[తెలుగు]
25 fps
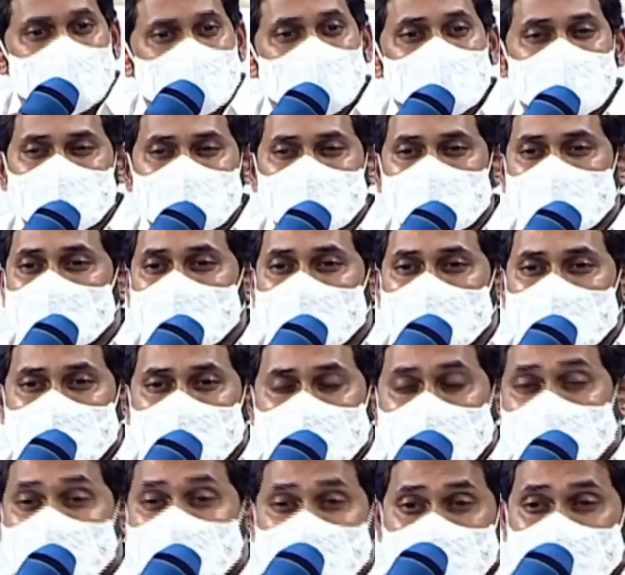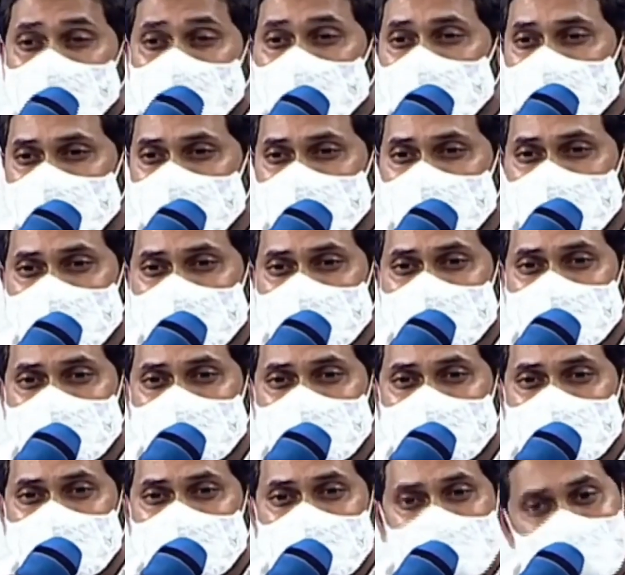బట్ ఎత్తకపోతే
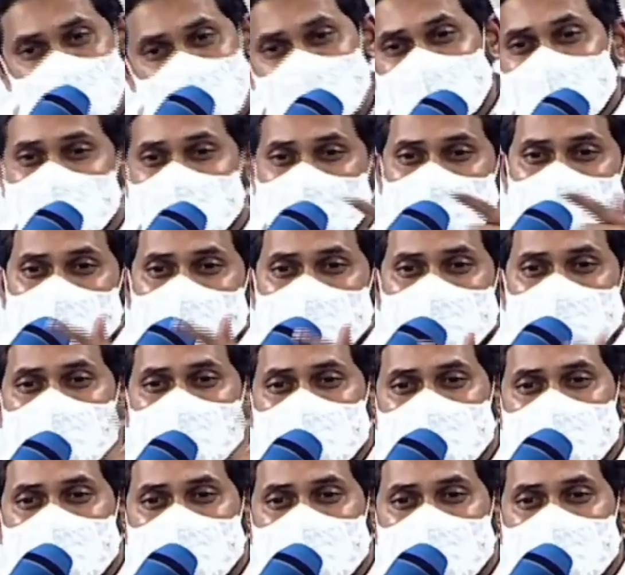ఖచ్చితంగా